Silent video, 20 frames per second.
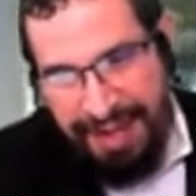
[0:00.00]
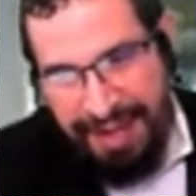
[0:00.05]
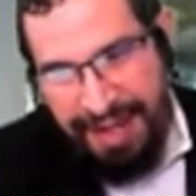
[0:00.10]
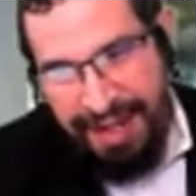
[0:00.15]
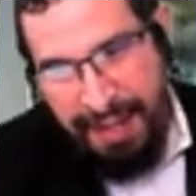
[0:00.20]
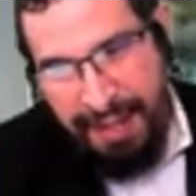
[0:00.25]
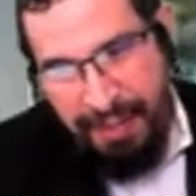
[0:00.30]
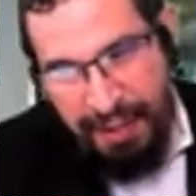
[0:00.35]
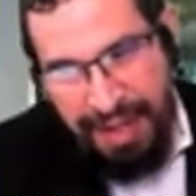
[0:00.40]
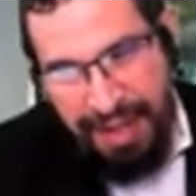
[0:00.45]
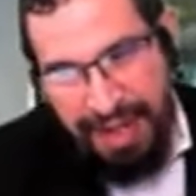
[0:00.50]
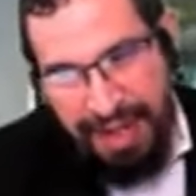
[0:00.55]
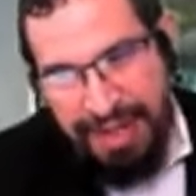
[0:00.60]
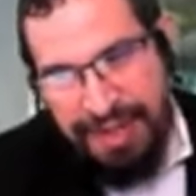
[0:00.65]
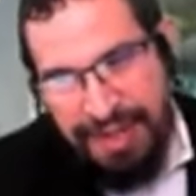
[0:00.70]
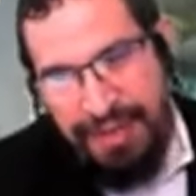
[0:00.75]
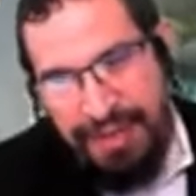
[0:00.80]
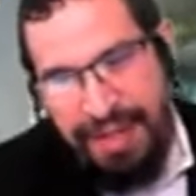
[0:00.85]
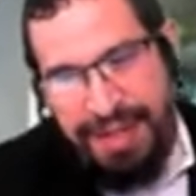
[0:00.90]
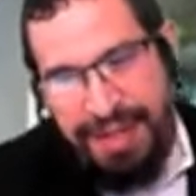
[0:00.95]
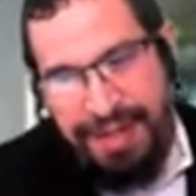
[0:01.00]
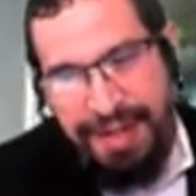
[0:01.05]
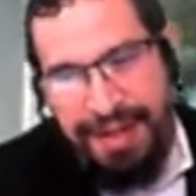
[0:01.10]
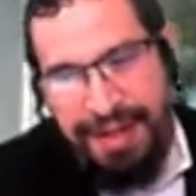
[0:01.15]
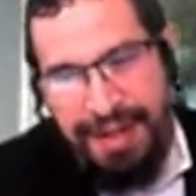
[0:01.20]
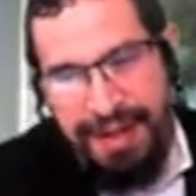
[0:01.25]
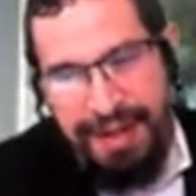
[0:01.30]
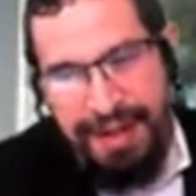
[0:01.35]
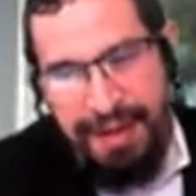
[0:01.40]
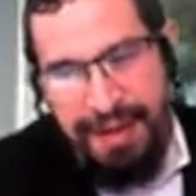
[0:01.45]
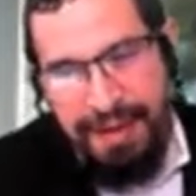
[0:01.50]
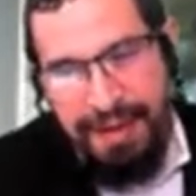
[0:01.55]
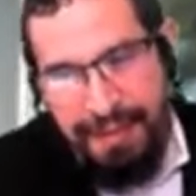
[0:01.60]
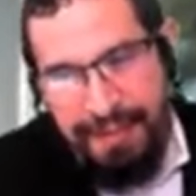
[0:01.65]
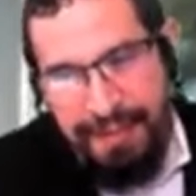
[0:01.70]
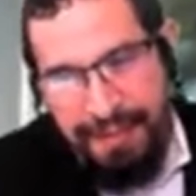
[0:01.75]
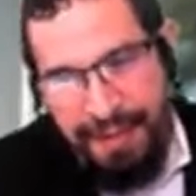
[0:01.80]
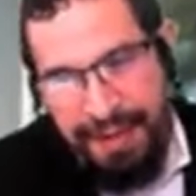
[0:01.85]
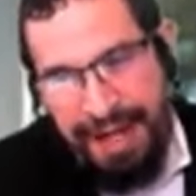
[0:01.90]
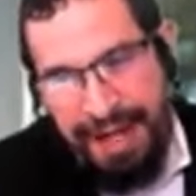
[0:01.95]
Y por eso es,
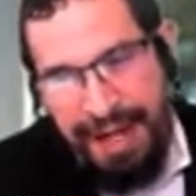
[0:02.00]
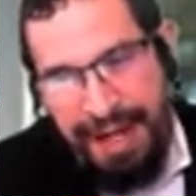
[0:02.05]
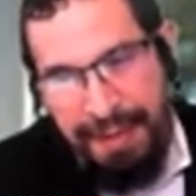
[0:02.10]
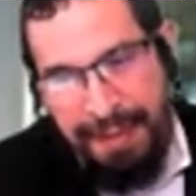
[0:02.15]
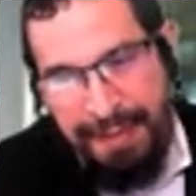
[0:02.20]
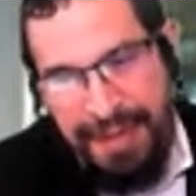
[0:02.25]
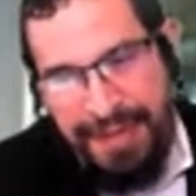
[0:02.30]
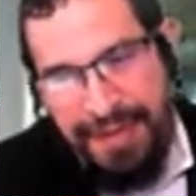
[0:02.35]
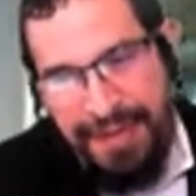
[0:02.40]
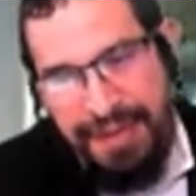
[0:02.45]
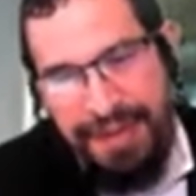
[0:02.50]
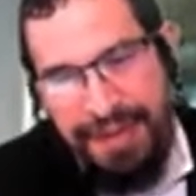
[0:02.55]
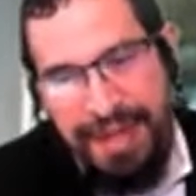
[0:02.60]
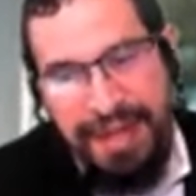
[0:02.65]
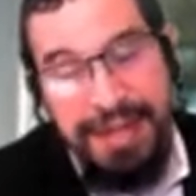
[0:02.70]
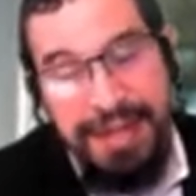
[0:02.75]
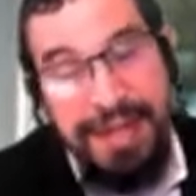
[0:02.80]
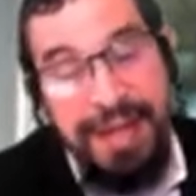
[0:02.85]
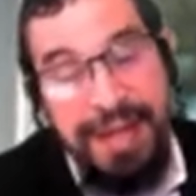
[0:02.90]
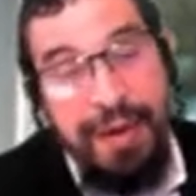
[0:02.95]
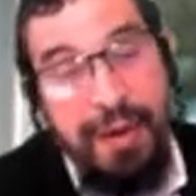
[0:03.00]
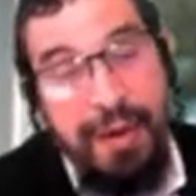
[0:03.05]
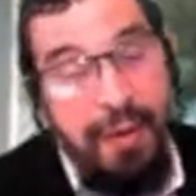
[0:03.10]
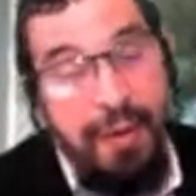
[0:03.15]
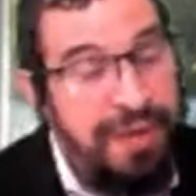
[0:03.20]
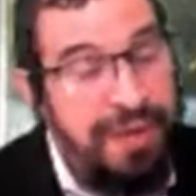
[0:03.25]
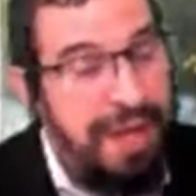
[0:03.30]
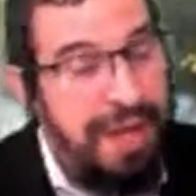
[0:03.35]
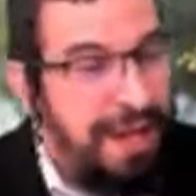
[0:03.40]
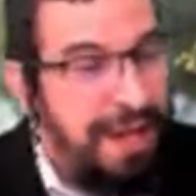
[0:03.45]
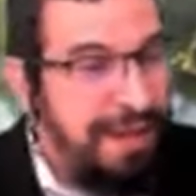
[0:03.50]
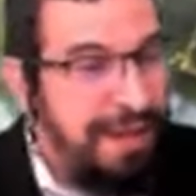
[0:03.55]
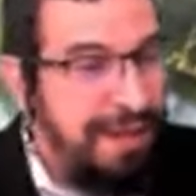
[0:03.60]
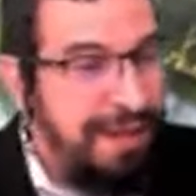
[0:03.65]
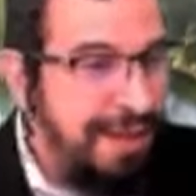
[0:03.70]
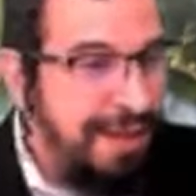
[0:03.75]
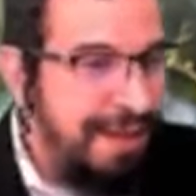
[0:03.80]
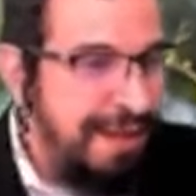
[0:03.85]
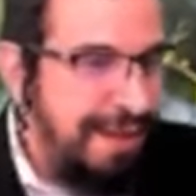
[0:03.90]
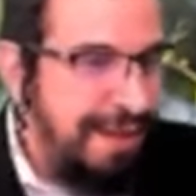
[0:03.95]
porque la persona se juzga
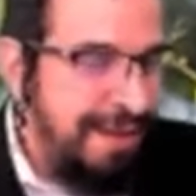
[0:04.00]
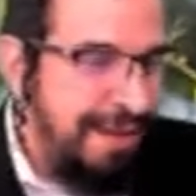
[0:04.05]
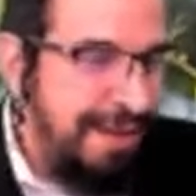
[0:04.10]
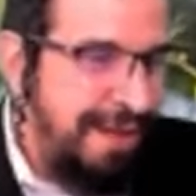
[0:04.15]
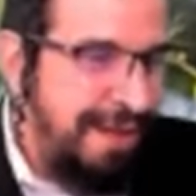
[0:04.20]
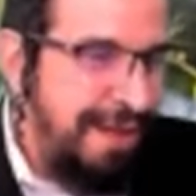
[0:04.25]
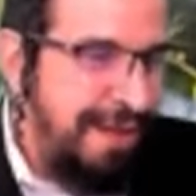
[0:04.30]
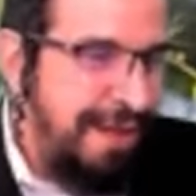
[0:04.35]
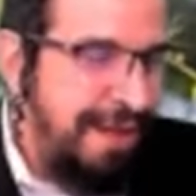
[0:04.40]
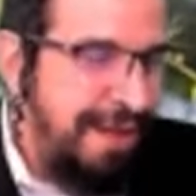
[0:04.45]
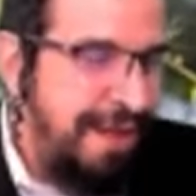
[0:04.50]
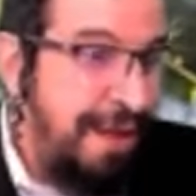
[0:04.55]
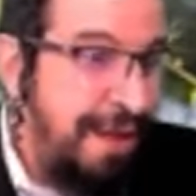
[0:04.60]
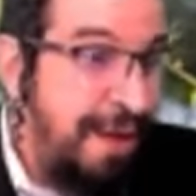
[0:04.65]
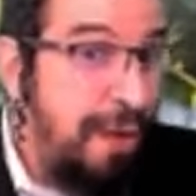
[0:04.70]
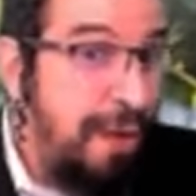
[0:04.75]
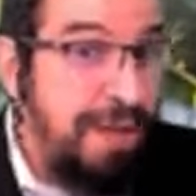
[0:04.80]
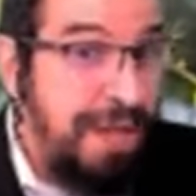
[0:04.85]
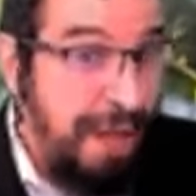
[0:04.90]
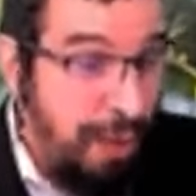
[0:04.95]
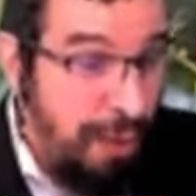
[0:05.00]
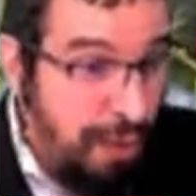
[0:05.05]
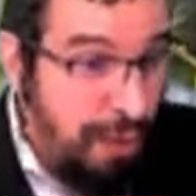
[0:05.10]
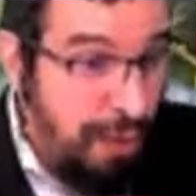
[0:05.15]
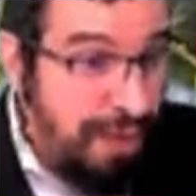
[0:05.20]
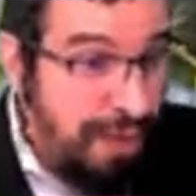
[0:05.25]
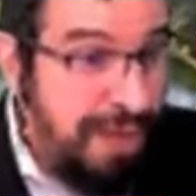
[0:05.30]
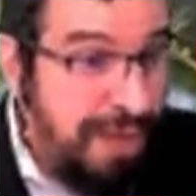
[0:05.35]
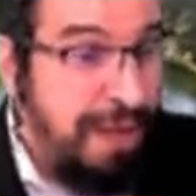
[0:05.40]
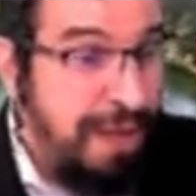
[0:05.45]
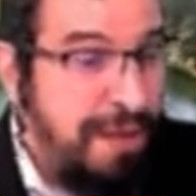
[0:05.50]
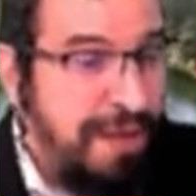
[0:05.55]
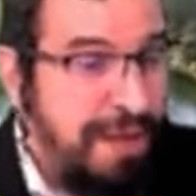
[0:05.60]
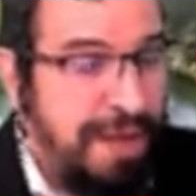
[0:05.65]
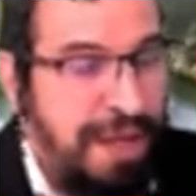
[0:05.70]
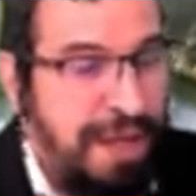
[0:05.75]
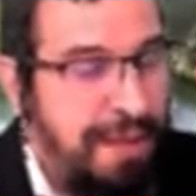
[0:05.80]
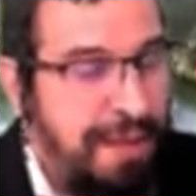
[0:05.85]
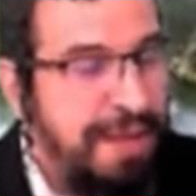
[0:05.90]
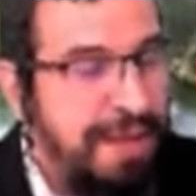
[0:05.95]
o se juzga
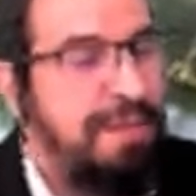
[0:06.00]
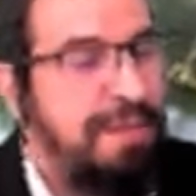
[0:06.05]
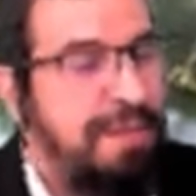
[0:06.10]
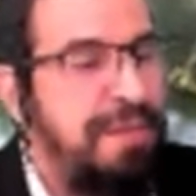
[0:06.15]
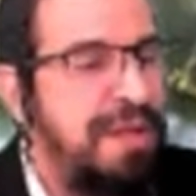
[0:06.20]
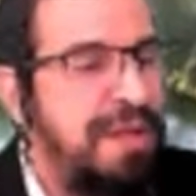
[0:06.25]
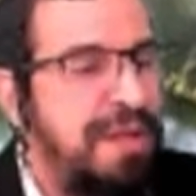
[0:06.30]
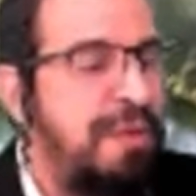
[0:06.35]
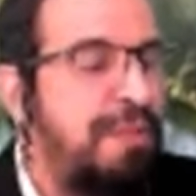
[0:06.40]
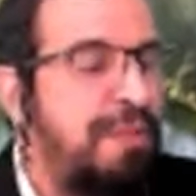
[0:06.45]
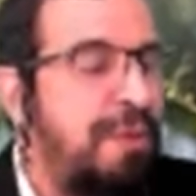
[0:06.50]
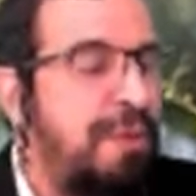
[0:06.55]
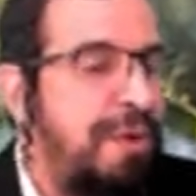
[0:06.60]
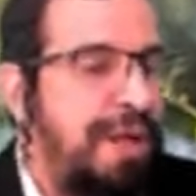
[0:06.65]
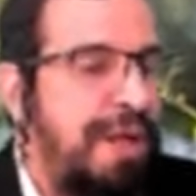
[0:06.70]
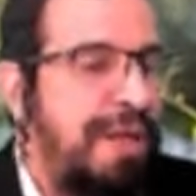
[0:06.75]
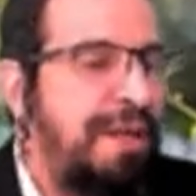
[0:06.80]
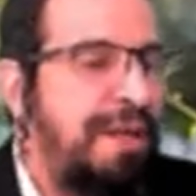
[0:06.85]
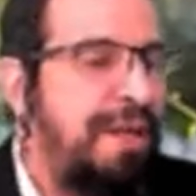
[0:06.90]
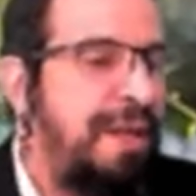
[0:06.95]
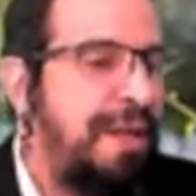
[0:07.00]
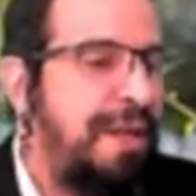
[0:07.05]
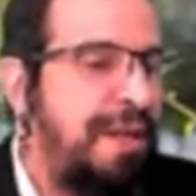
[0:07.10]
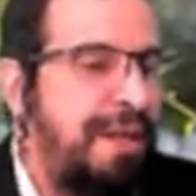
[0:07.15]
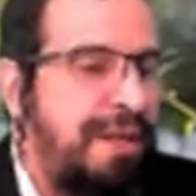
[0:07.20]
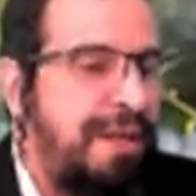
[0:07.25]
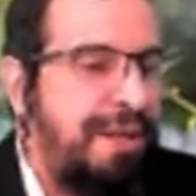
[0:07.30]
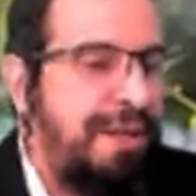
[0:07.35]
inclusive a sí mismo por lo que tiene.